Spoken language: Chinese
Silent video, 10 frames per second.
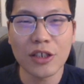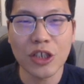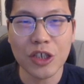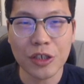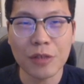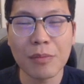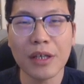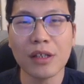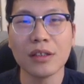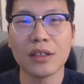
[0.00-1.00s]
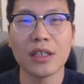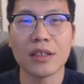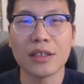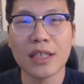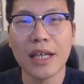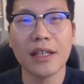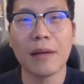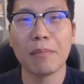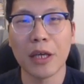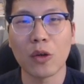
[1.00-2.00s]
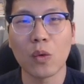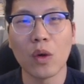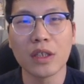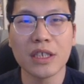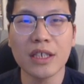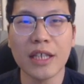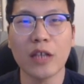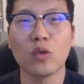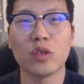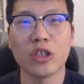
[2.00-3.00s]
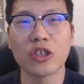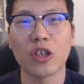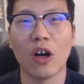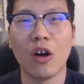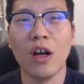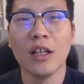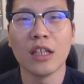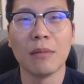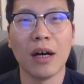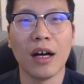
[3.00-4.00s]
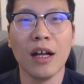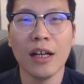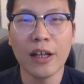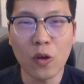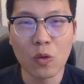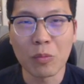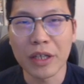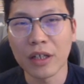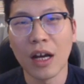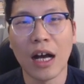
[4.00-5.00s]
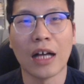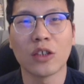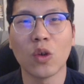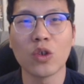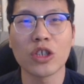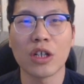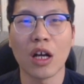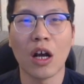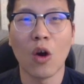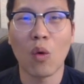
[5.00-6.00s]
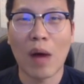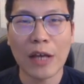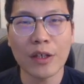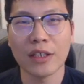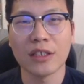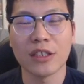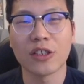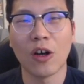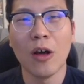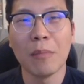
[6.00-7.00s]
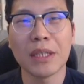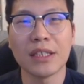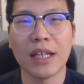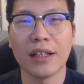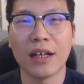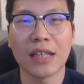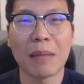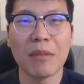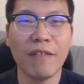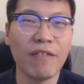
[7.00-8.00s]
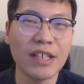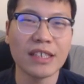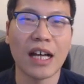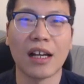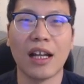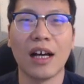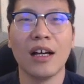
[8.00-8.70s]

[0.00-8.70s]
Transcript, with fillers: 十名顶尖的美国青年女棋手，那么六名啊都是华裔的棋手，并且呢，他们分享了